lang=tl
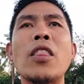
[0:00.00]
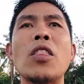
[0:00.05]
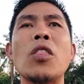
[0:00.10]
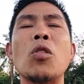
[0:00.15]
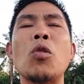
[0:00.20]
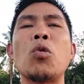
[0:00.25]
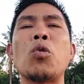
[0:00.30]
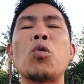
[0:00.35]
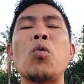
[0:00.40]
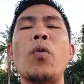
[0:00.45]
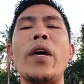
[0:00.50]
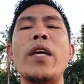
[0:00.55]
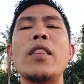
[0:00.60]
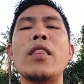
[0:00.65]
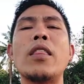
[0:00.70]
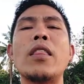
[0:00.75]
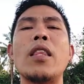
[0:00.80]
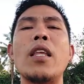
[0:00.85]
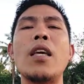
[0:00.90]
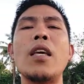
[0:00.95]
8 to
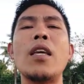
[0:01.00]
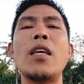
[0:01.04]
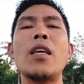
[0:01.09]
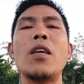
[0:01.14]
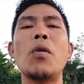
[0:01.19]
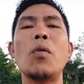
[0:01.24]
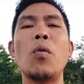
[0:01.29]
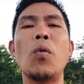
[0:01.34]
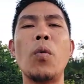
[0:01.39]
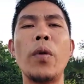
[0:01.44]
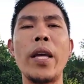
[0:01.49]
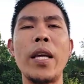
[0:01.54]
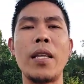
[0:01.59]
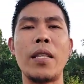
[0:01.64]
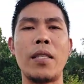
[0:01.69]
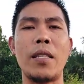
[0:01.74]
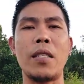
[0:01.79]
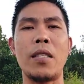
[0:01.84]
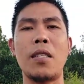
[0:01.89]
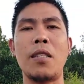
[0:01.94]
20
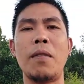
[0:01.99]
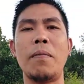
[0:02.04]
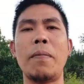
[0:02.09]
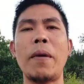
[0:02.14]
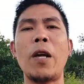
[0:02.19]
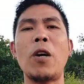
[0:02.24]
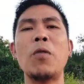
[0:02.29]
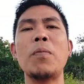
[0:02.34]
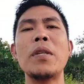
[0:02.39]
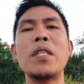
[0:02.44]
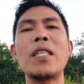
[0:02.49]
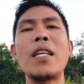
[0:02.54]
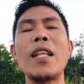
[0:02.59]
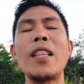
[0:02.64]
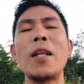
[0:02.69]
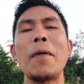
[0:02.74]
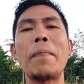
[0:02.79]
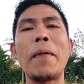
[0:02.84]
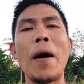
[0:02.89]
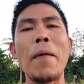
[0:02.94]
weeks. Pero
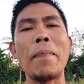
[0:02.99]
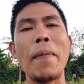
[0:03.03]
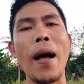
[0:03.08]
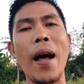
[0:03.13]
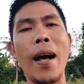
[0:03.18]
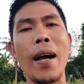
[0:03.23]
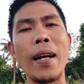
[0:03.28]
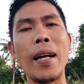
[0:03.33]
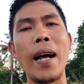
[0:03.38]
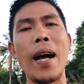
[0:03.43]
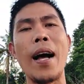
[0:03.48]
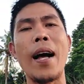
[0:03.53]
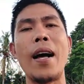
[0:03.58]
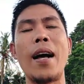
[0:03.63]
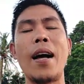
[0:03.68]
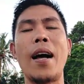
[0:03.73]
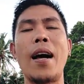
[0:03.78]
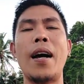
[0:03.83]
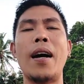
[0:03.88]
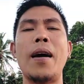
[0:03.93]
minsan
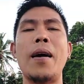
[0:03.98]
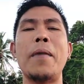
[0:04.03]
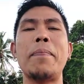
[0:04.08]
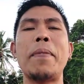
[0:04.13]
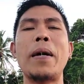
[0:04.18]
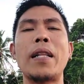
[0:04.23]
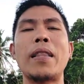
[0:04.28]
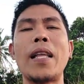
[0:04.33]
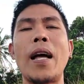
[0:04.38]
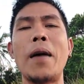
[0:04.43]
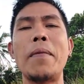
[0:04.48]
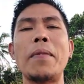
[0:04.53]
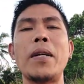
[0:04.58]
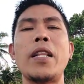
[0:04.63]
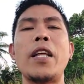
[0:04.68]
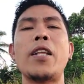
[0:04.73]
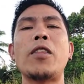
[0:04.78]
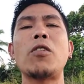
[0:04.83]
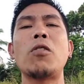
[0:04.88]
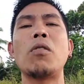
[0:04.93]
napapaaga ang uh, pagtama
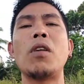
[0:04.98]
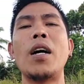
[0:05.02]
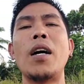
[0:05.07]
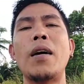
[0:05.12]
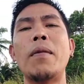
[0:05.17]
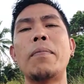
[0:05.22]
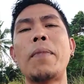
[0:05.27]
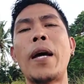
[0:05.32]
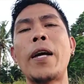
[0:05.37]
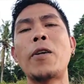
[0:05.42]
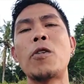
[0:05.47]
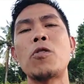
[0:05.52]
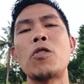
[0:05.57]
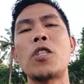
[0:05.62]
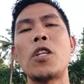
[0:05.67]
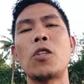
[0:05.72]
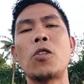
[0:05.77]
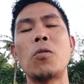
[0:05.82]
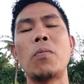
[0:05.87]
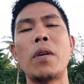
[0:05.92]
nitong uh,
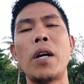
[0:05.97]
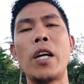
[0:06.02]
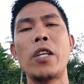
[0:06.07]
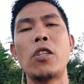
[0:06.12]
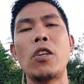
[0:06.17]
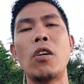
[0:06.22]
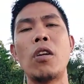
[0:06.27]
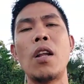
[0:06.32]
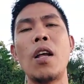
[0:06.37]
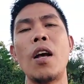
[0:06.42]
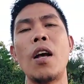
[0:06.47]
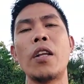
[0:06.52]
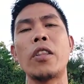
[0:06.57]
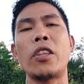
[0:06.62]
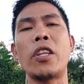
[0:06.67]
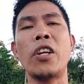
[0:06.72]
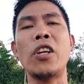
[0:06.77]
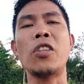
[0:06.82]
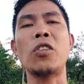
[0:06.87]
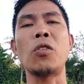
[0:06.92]
virus na to mga idol
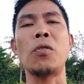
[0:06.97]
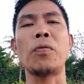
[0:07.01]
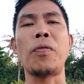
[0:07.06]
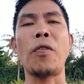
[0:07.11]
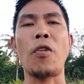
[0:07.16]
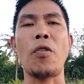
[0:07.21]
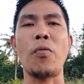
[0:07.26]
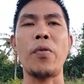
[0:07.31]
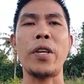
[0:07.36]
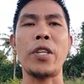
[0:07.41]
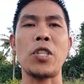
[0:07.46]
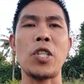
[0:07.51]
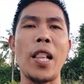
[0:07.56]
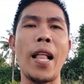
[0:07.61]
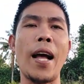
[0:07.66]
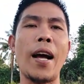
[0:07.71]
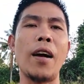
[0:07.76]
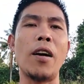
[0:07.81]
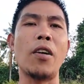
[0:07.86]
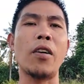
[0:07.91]
3 to 4 weeks
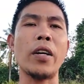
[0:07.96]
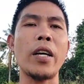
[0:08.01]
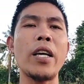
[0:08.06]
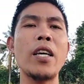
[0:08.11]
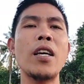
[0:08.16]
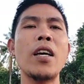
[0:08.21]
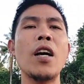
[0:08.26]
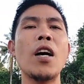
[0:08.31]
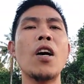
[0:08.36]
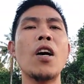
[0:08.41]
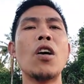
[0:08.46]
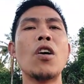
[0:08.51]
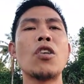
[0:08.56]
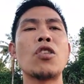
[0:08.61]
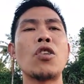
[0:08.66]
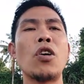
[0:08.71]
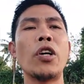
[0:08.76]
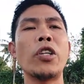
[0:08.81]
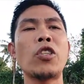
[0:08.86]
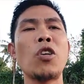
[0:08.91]
lang. Okay?
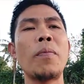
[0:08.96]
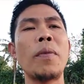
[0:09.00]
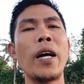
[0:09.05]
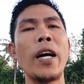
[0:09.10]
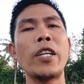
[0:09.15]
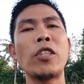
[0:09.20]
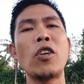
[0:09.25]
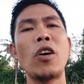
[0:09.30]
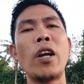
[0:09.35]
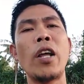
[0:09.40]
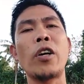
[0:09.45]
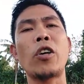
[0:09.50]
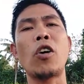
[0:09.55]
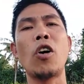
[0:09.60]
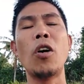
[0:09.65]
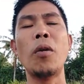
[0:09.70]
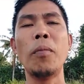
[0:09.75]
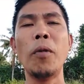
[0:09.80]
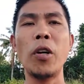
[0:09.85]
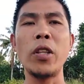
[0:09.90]
So, ito mga idol ay
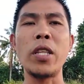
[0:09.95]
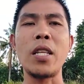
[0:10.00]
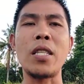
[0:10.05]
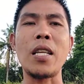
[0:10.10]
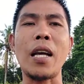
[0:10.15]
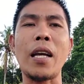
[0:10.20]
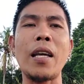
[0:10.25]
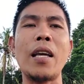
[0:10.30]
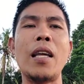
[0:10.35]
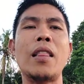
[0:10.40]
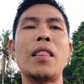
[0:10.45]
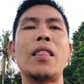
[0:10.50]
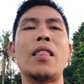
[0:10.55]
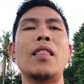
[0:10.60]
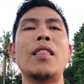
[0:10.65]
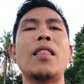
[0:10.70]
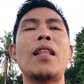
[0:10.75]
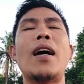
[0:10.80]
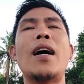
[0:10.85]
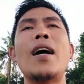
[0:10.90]
common na
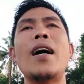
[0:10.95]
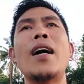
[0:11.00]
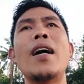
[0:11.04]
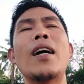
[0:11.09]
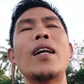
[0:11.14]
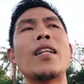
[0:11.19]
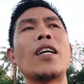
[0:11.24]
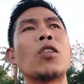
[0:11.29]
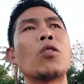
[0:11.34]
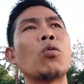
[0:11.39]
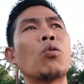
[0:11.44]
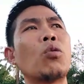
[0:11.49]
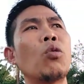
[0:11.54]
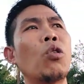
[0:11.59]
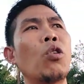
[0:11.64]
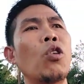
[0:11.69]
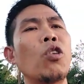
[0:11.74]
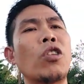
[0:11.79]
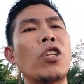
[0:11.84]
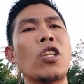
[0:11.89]
sakit na
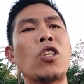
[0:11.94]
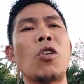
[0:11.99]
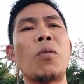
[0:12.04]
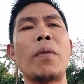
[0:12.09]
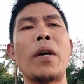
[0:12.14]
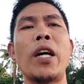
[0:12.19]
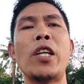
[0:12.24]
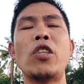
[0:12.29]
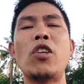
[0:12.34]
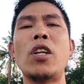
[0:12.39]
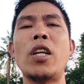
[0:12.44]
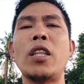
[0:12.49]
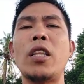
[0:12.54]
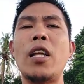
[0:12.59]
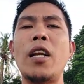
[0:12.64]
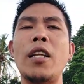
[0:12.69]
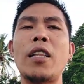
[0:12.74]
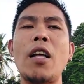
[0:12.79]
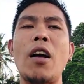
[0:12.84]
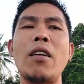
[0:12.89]
nagdudulot ito mga idol na
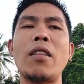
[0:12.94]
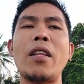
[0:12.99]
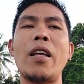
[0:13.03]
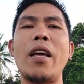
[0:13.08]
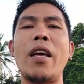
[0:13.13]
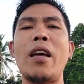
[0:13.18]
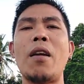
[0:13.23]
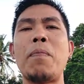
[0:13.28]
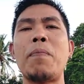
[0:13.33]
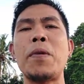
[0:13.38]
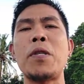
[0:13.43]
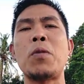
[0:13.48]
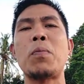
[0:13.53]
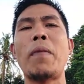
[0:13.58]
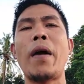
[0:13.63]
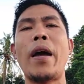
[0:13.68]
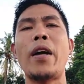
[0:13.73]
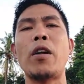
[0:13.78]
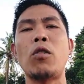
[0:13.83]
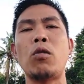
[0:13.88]
tinatawag na herpes
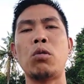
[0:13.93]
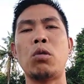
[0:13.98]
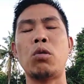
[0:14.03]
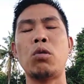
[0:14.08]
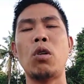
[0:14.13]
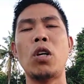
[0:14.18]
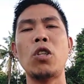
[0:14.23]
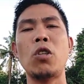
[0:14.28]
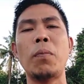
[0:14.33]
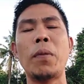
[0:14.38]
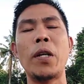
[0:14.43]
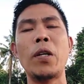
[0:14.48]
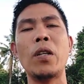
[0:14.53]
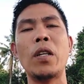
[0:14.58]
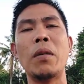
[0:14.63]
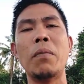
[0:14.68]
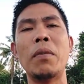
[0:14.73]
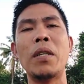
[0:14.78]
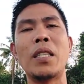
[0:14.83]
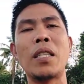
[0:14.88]
virus. So ano ba
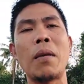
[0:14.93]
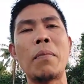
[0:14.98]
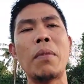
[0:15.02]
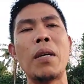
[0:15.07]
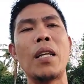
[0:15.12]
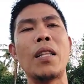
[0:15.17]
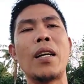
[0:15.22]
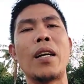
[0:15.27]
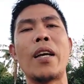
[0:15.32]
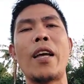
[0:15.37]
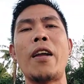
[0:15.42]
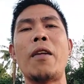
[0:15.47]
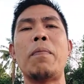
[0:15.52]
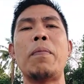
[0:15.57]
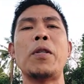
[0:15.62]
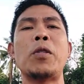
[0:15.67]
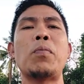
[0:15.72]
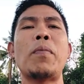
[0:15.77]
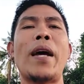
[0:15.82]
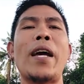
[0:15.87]
yung ibig sabihin ng
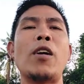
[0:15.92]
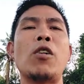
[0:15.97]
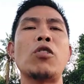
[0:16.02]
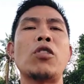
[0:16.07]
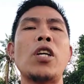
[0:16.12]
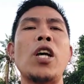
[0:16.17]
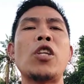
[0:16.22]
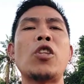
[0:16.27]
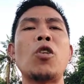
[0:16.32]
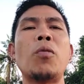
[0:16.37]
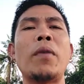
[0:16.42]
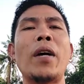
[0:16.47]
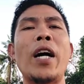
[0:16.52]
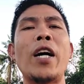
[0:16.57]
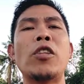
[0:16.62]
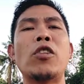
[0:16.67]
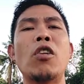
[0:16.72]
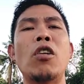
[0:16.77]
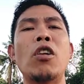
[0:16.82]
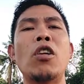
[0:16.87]
herpes virus? Ito
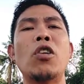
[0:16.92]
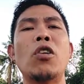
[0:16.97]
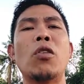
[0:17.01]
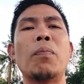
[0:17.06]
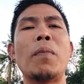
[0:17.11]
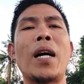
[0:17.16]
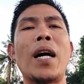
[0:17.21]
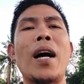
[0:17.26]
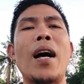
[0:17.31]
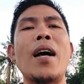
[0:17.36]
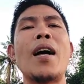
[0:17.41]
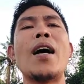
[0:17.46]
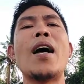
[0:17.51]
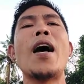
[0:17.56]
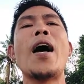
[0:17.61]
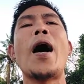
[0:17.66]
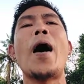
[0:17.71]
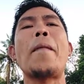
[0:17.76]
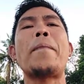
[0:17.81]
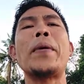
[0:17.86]
mga idol yung mga
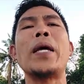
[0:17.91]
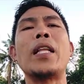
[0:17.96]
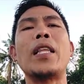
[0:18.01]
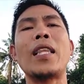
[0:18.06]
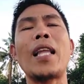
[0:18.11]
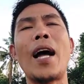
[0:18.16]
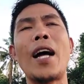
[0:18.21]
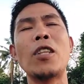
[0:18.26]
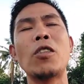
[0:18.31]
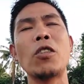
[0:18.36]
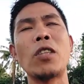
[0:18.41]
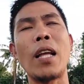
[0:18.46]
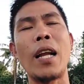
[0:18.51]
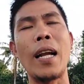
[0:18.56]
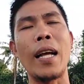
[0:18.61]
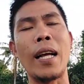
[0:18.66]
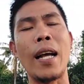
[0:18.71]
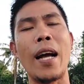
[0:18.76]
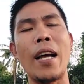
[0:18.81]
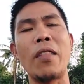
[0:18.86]
apektado
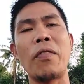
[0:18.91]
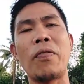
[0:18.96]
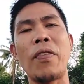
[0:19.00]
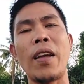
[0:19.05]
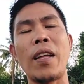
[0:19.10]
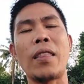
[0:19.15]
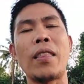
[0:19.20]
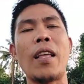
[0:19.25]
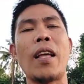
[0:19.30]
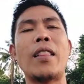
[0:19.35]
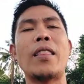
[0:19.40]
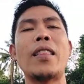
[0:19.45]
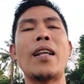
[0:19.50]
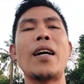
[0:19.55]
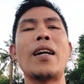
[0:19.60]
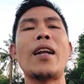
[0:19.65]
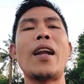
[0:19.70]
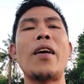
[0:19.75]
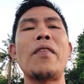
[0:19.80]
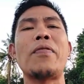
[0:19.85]
talaga infected
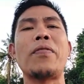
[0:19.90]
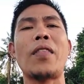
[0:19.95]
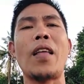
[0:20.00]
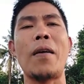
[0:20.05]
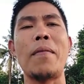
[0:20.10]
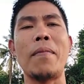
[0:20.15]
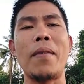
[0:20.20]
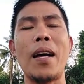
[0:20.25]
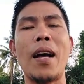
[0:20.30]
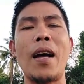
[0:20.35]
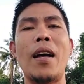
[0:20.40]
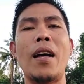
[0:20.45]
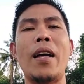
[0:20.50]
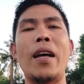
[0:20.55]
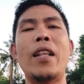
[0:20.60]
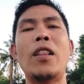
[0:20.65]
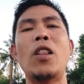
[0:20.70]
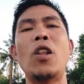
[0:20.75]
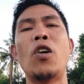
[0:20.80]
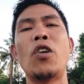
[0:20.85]
ng lifetime nga
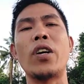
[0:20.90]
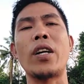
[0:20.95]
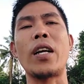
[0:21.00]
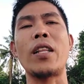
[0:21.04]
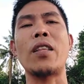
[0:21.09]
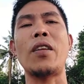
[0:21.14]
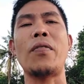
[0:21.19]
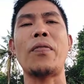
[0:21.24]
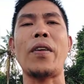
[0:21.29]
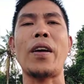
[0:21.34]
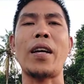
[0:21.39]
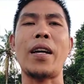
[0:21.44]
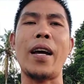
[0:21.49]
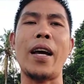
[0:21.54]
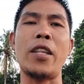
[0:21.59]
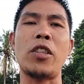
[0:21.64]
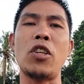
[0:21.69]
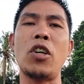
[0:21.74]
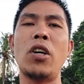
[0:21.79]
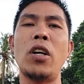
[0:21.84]
and long run effect
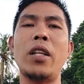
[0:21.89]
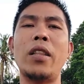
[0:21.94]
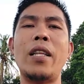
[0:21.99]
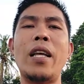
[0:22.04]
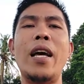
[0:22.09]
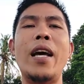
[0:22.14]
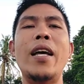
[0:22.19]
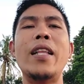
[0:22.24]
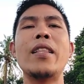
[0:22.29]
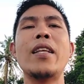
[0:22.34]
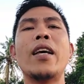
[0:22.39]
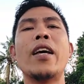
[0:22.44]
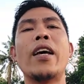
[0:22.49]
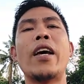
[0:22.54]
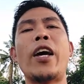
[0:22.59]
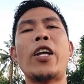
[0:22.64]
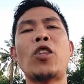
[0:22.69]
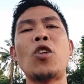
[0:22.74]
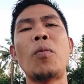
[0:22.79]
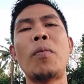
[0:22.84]
nga ito. Then
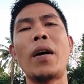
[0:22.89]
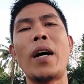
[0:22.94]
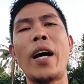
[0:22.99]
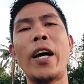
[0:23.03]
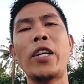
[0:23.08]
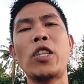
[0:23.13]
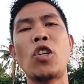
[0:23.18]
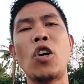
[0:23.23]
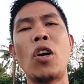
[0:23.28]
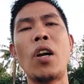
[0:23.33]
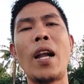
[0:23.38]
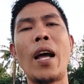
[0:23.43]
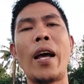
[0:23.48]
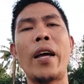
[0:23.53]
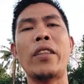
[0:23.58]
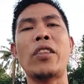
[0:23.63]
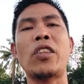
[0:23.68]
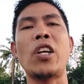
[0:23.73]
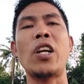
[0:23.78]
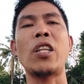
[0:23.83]
ito mga idol
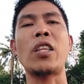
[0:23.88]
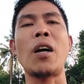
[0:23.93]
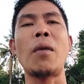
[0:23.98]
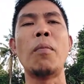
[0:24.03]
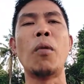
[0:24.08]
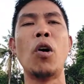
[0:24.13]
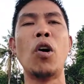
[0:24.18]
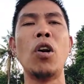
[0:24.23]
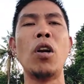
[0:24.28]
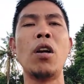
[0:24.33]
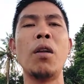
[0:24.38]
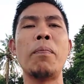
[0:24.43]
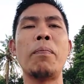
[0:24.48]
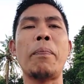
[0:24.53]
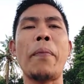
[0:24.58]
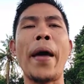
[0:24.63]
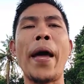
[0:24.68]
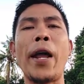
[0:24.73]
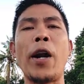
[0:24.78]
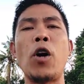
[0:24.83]
ay treatable
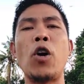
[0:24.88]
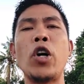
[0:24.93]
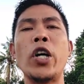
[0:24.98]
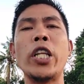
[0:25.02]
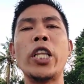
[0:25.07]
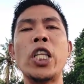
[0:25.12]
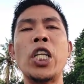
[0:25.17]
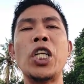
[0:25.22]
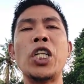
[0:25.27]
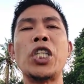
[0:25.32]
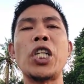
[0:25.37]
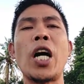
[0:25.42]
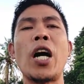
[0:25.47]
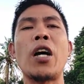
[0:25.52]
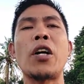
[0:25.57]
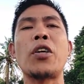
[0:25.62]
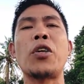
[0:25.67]
pero hindi siya